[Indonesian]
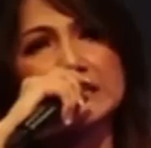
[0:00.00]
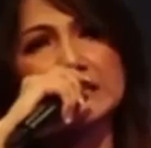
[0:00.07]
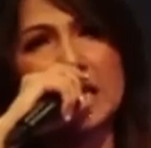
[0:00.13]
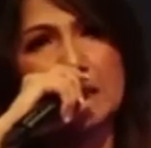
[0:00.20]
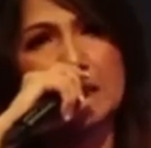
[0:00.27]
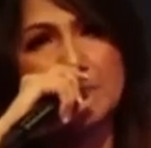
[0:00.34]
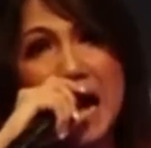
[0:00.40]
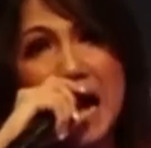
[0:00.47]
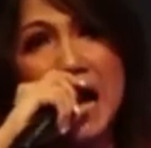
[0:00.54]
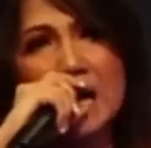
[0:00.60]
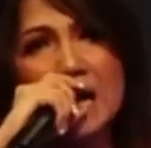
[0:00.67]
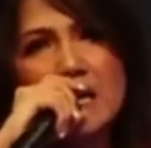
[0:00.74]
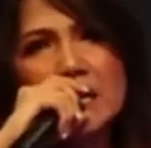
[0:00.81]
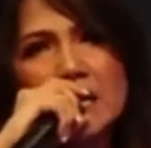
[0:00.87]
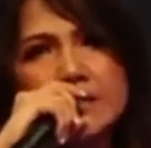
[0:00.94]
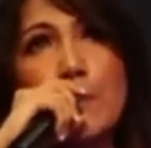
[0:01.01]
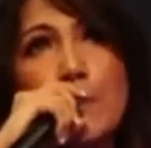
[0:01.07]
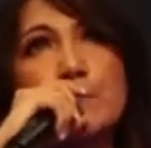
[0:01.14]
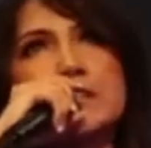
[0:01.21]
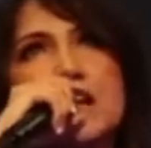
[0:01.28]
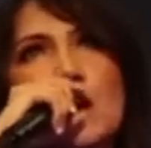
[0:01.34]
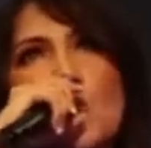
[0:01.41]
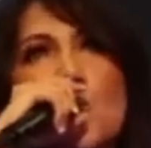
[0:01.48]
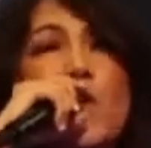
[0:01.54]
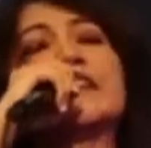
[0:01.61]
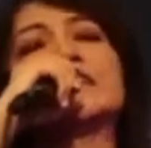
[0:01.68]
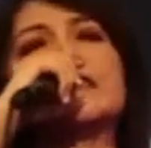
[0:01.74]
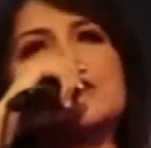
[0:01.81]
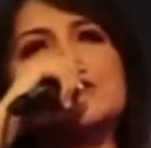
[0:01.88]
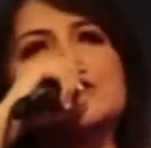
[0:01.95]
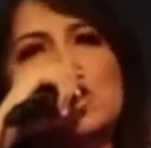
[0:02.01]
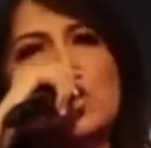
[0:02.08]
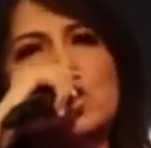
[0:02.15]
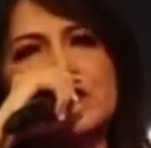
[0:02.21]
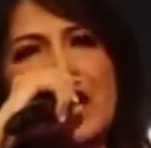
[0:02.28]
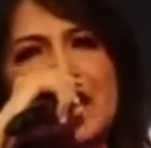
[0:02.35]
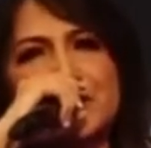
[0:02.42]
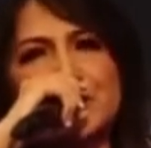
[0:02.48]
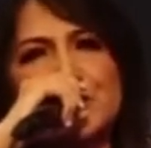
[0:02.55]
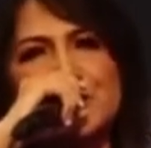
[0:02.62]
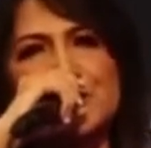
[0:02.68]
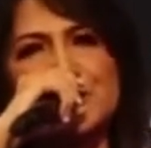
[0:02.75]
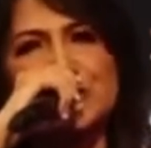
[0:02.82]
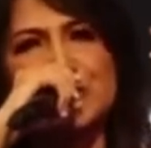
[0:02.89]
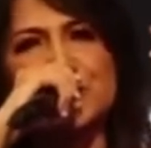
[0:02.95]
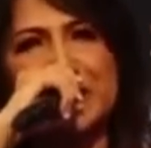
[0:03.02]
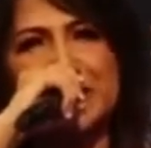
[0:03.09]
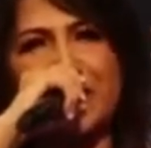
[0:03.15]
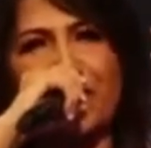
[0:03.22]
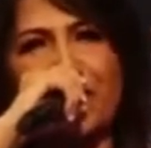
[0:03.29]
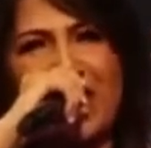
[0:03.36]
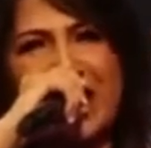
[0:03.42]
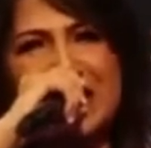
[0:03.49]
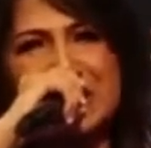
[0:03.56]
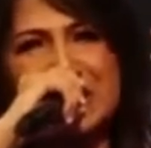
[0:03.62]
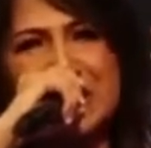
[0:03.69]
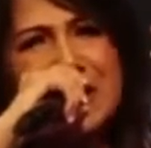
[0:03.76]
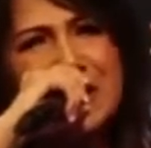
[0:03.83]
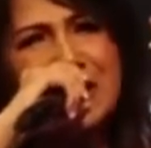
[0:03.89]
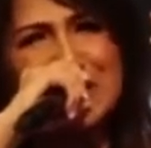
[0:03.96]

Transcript: lemah tapi kekuatan surga itu justru intervensi yang